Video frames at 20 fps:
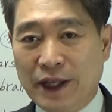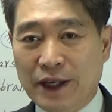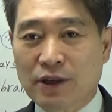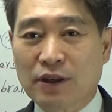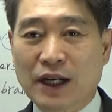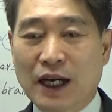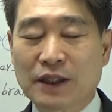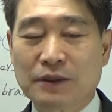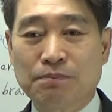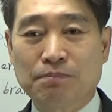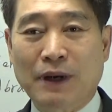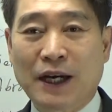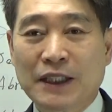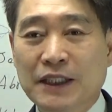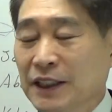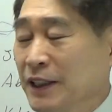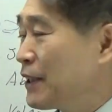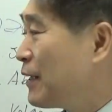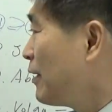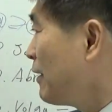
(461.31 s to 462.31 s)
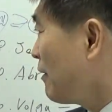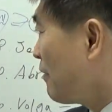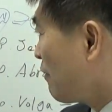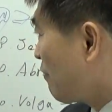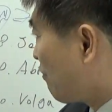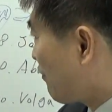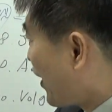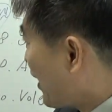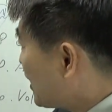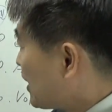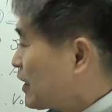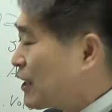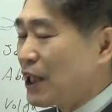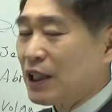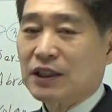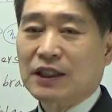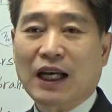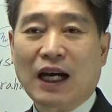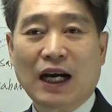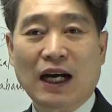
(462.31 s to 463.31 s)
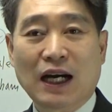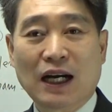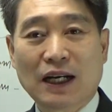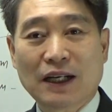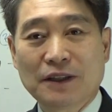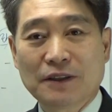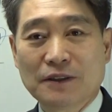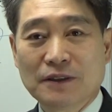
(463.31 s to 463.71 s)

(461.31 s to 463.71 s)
내려간 말이 펜이 됐다.